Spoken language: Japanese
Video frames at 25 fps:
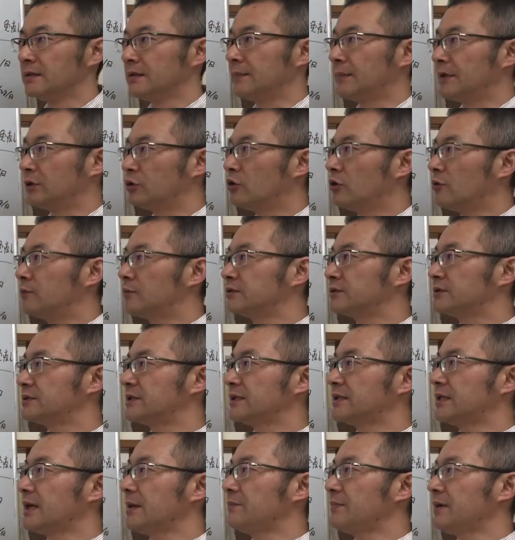まあ、動物
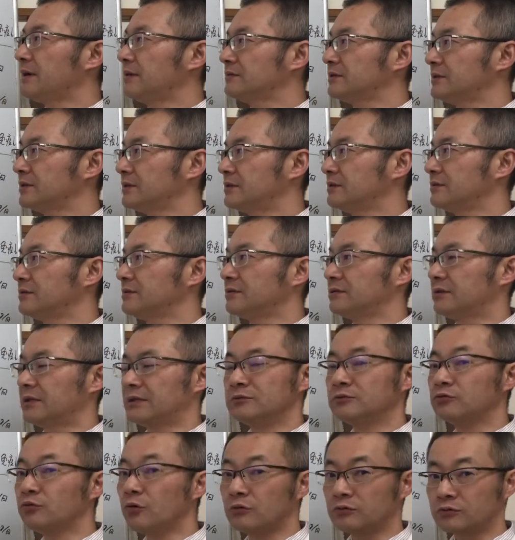性タンパク質って言って
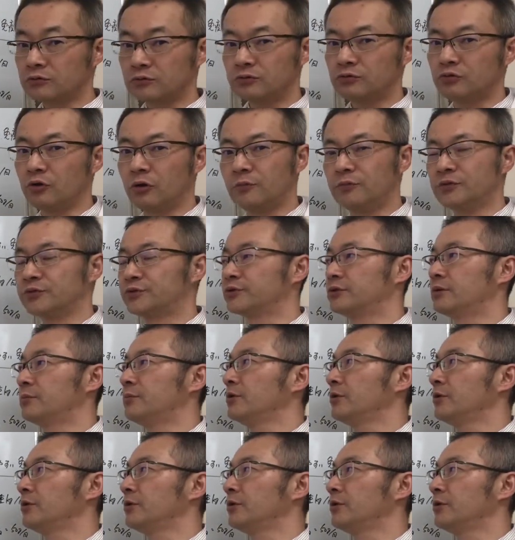動く動物の